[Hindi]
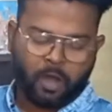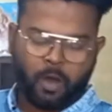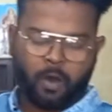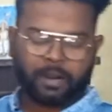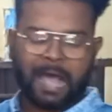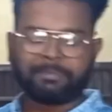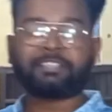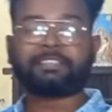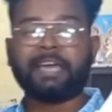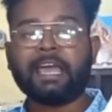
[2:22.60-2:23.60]
और आप
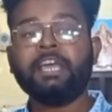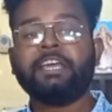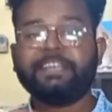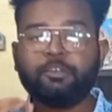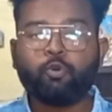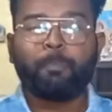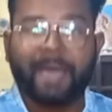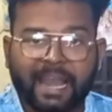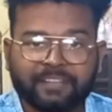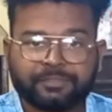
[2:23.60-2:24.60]
देख सकते हैं न्यू
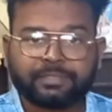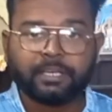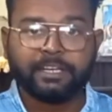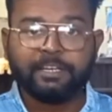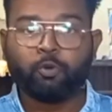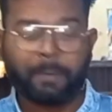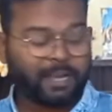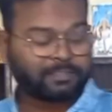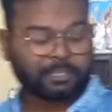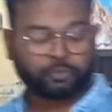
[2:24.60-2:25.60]
बैलेंस न्यू
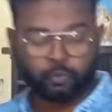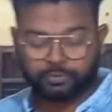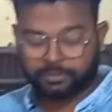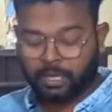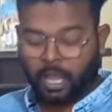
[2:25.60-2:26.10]
बैलेंस का शूज